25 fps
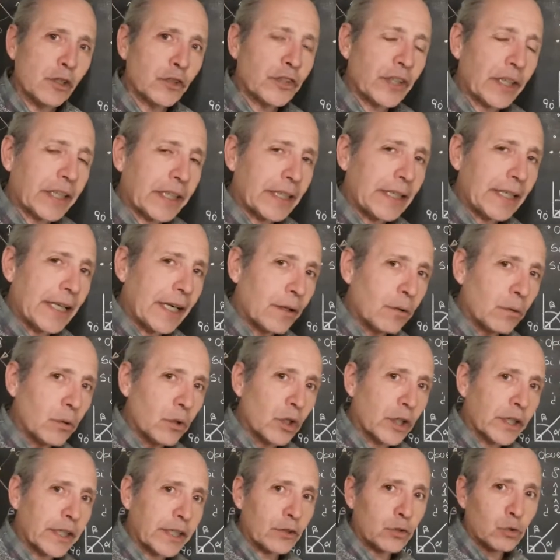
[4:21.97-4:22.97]
es aquel
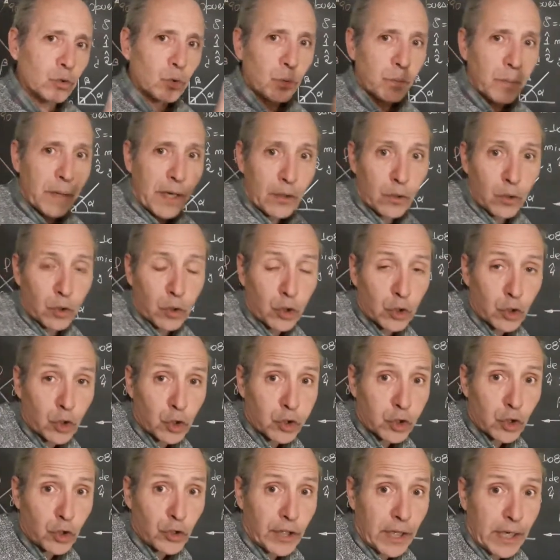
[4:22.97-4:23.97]
ángulo que sumado con
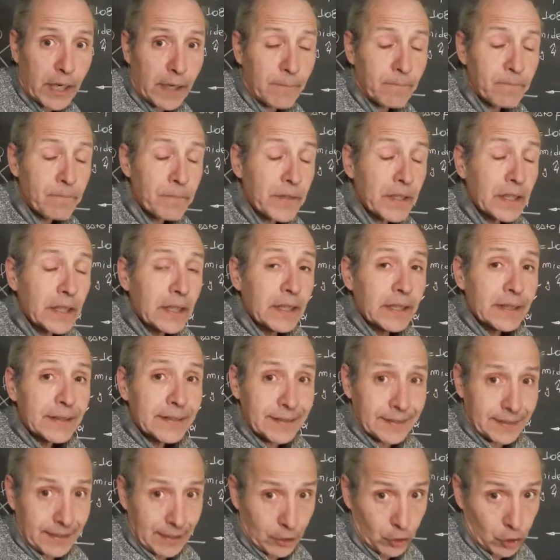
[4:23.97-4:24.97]
otro da
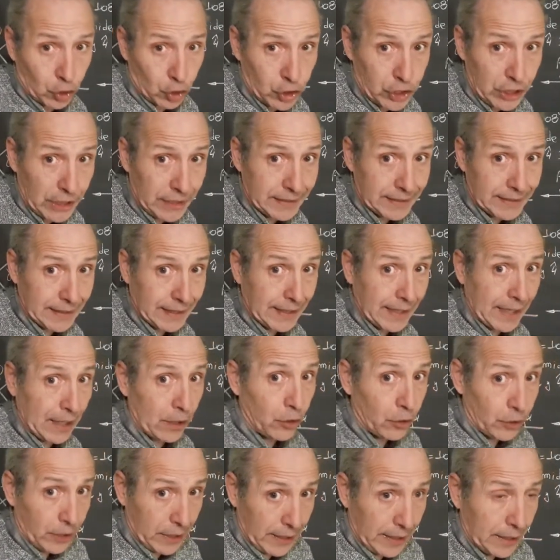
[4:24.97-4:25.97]
180
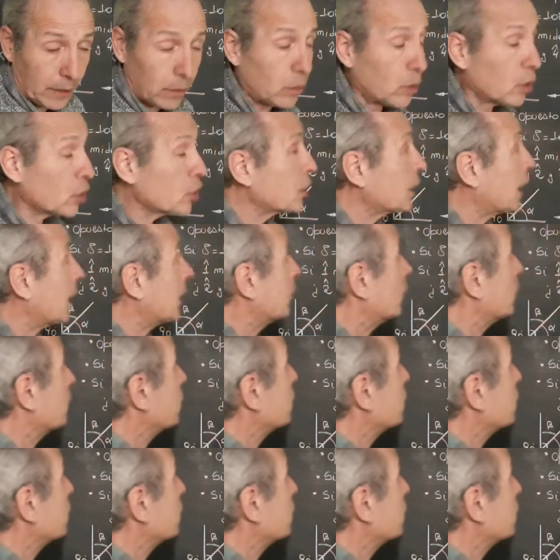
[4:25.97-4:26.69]
grados, da el ángulo llano.